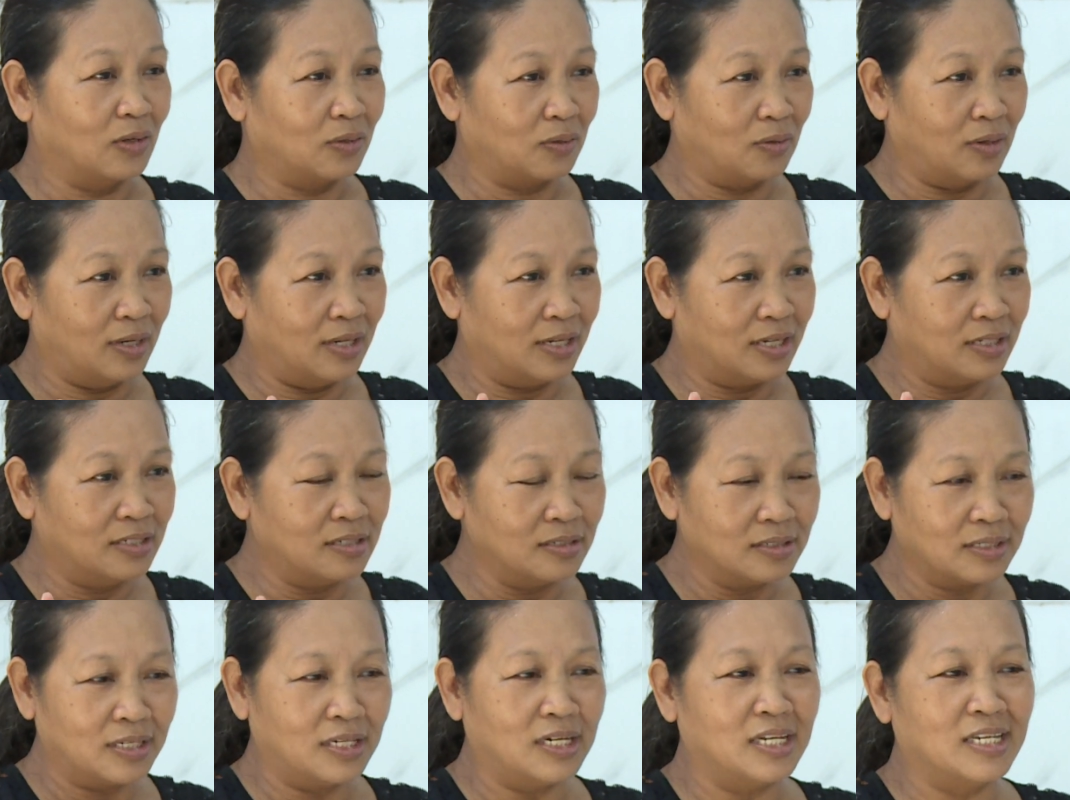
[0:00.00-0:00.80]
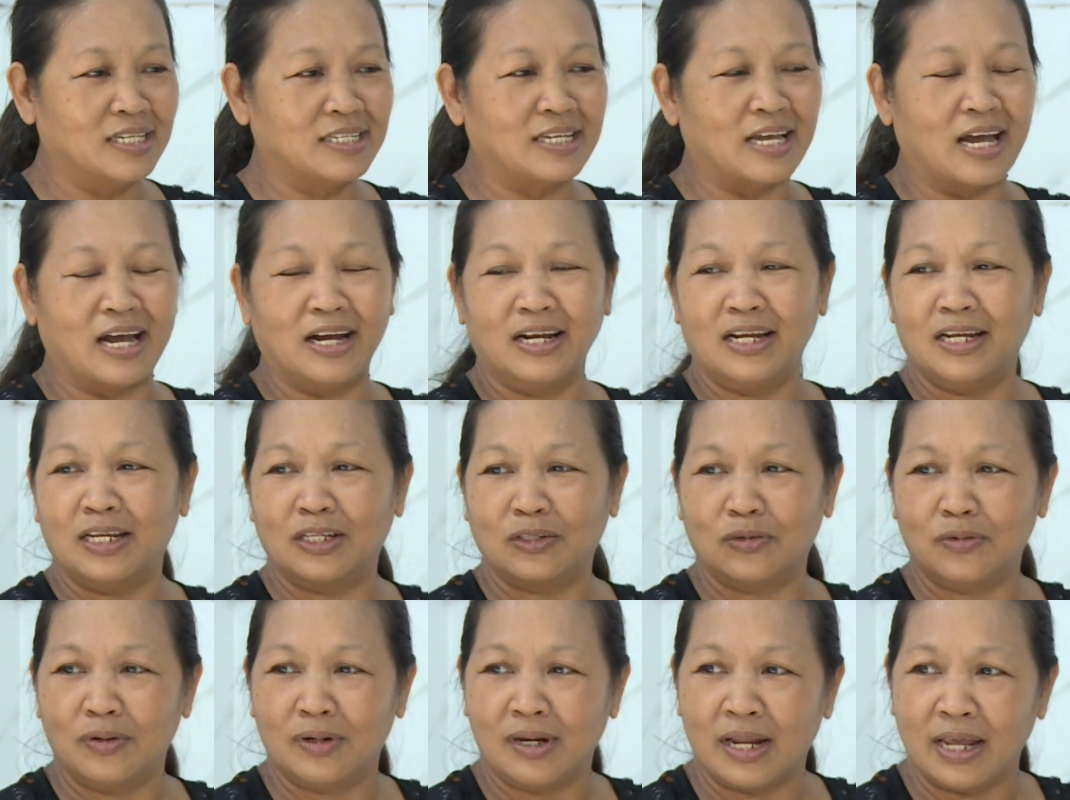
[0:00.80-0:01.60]
Vì trước khi đi chợ
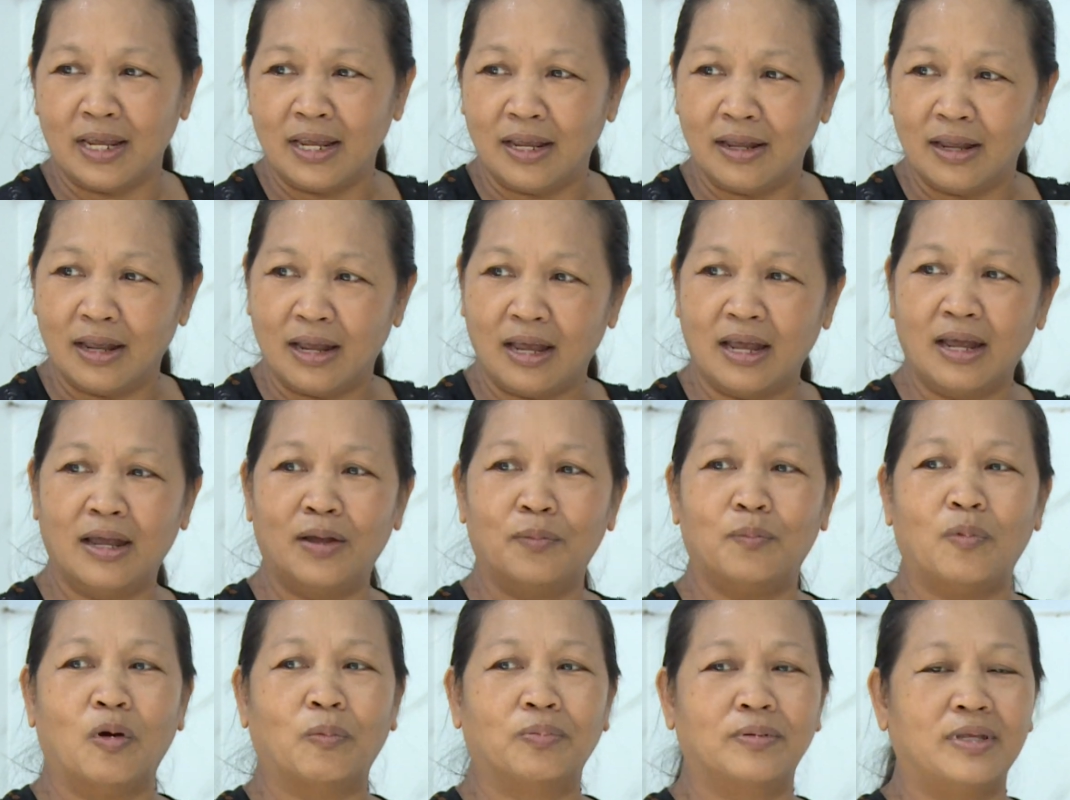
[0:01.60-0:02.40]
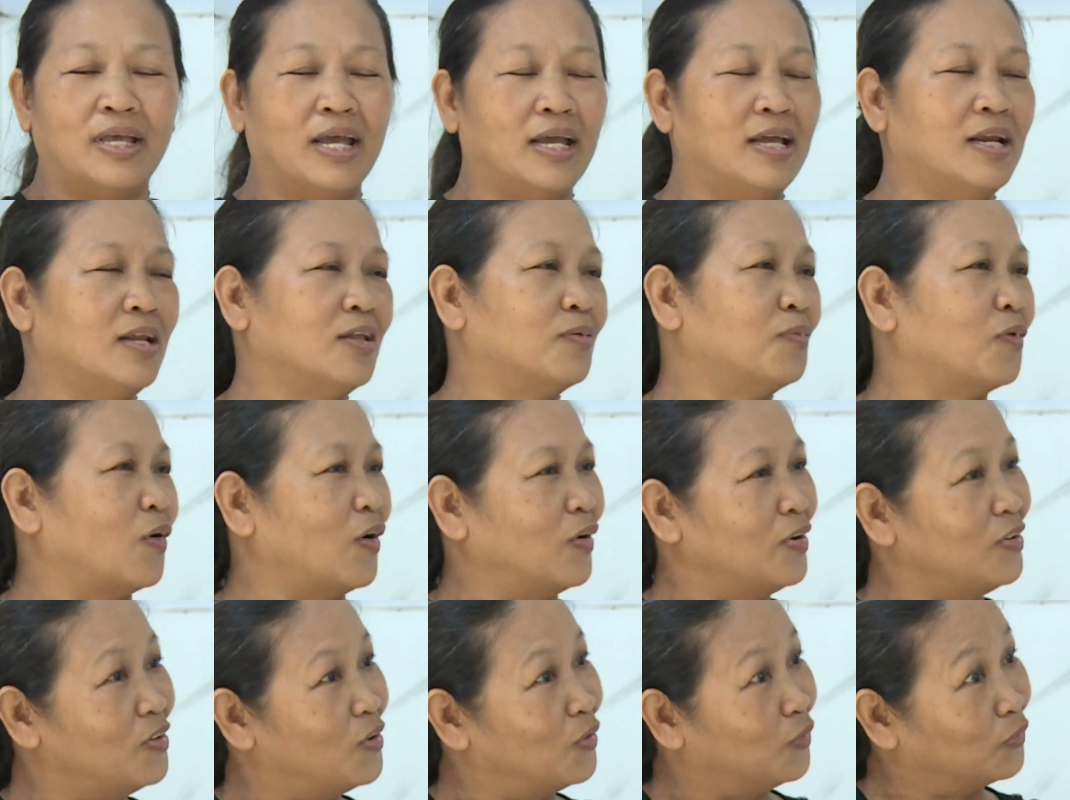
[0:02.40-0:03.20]
thì tôi lấy 2 bọc giấy đó
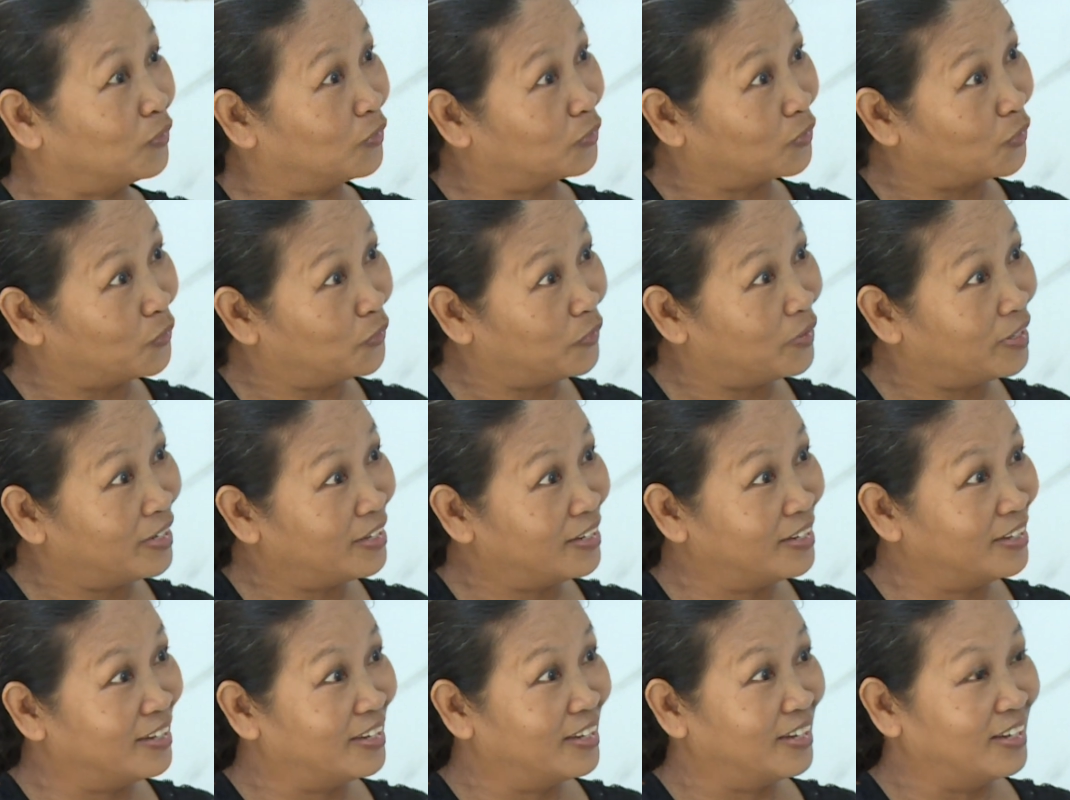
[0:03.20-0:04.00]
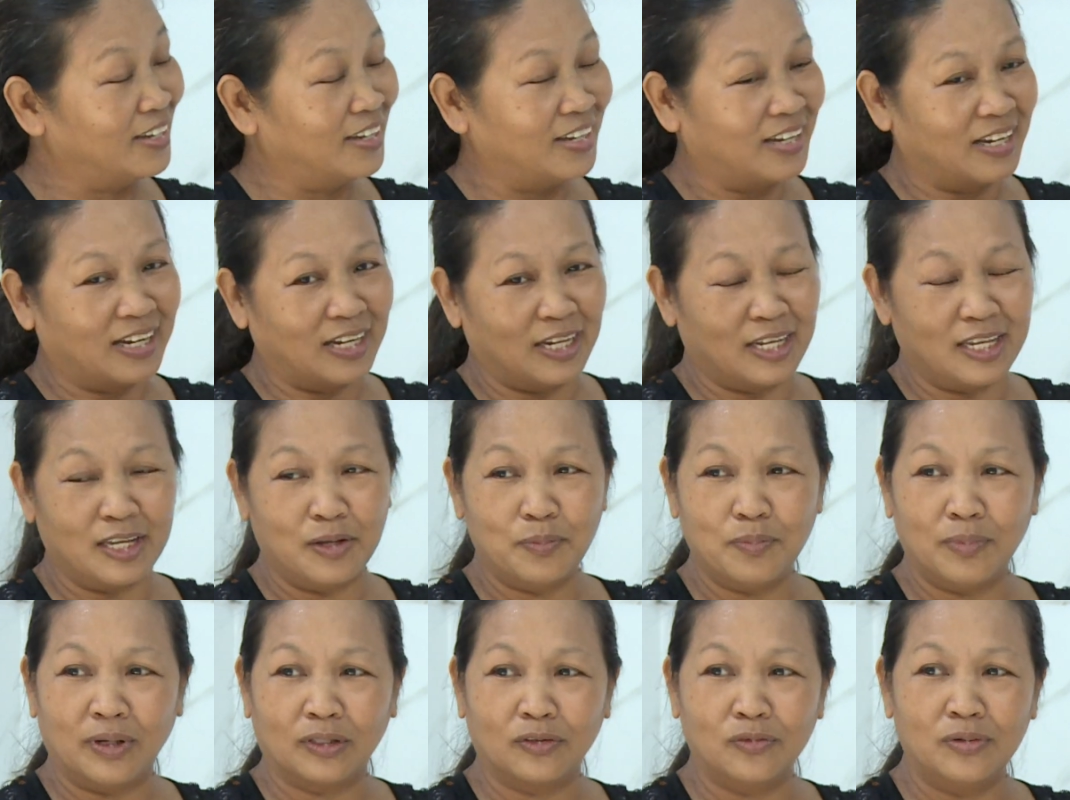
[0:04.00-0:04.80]
bỏ vô túi. Rồi
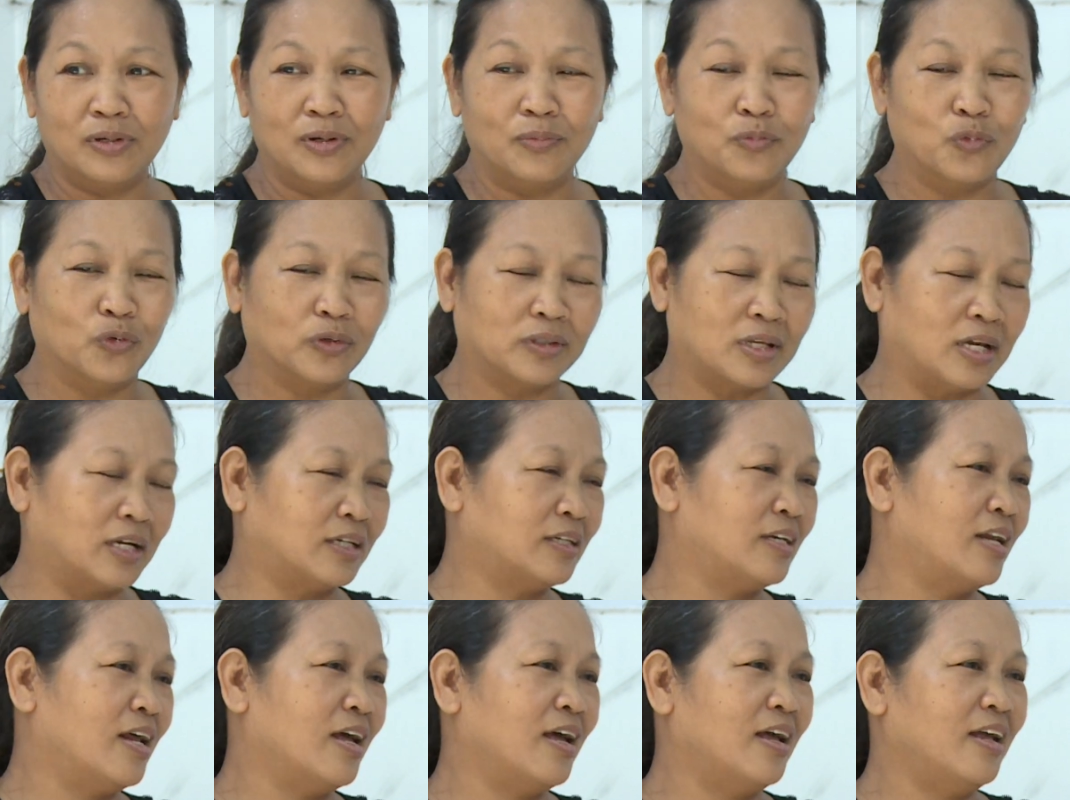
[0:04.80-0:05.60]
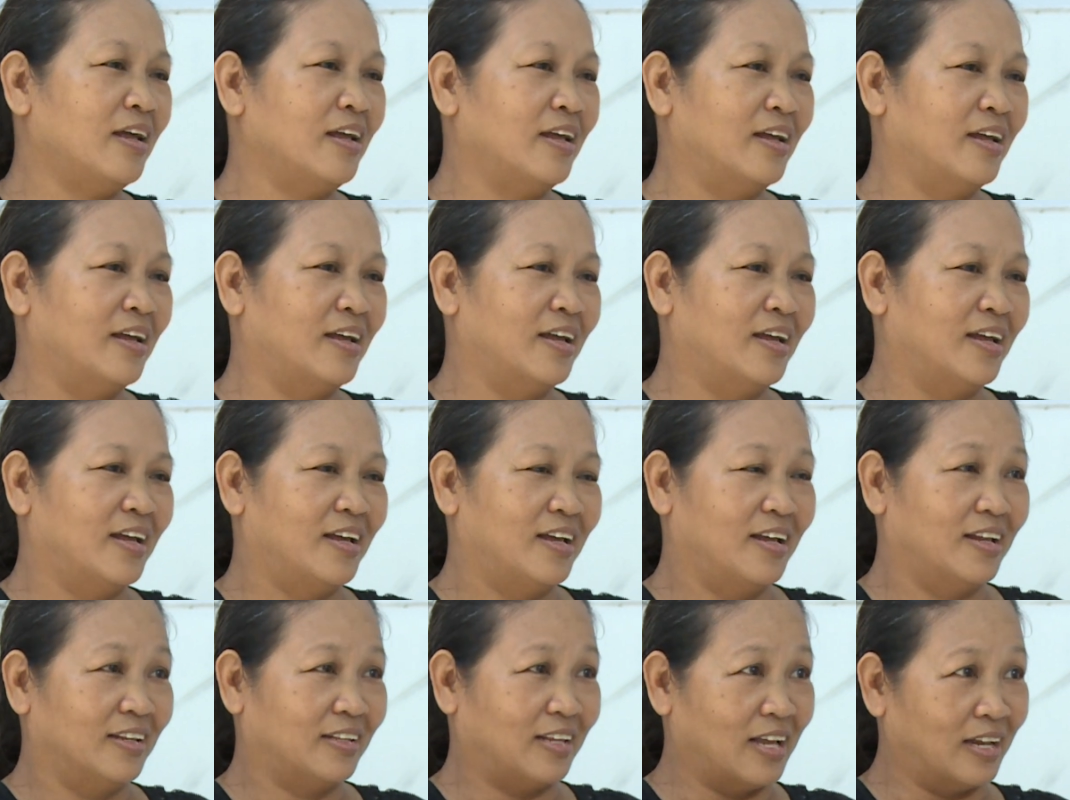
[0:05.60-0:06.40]
khi mà tôi đi mua thịt á,
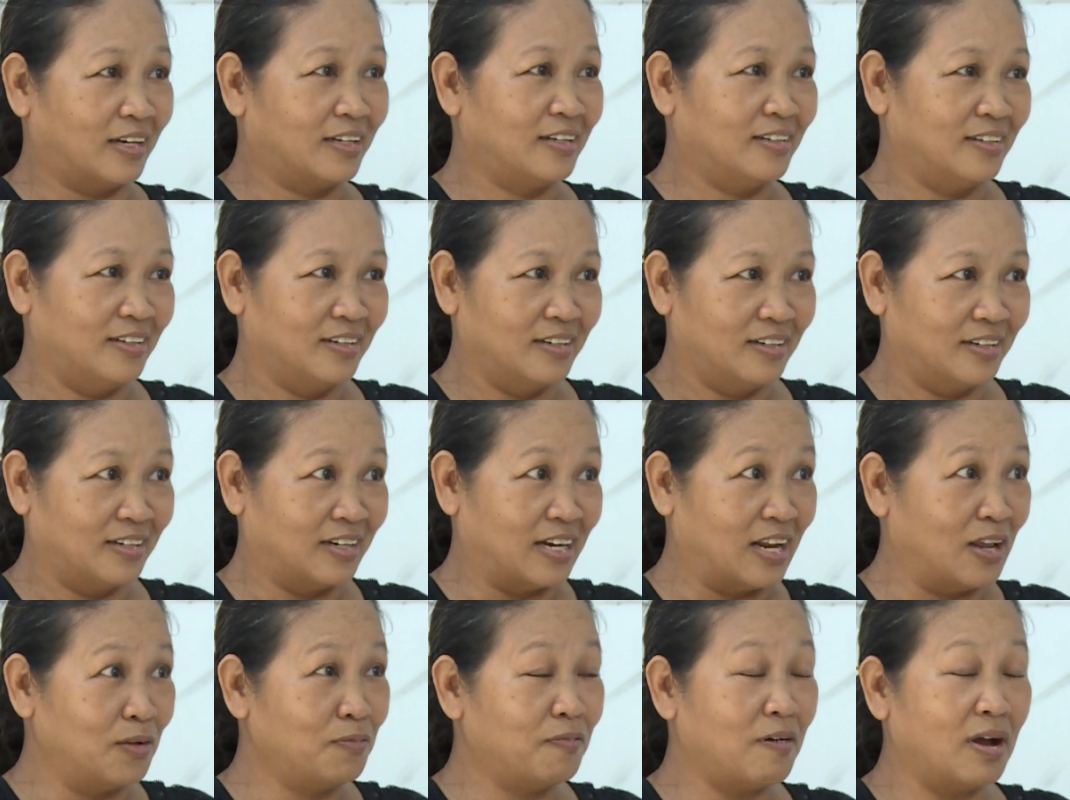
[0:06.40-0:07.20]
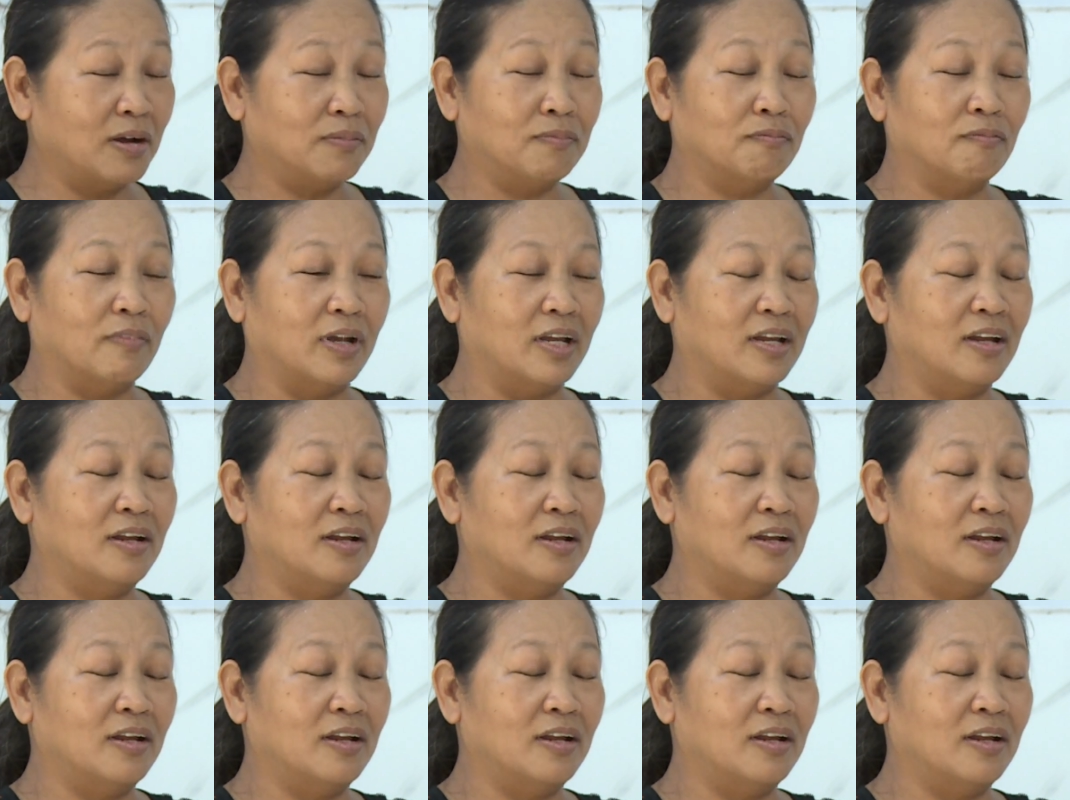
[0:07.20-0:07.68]
thịt để phân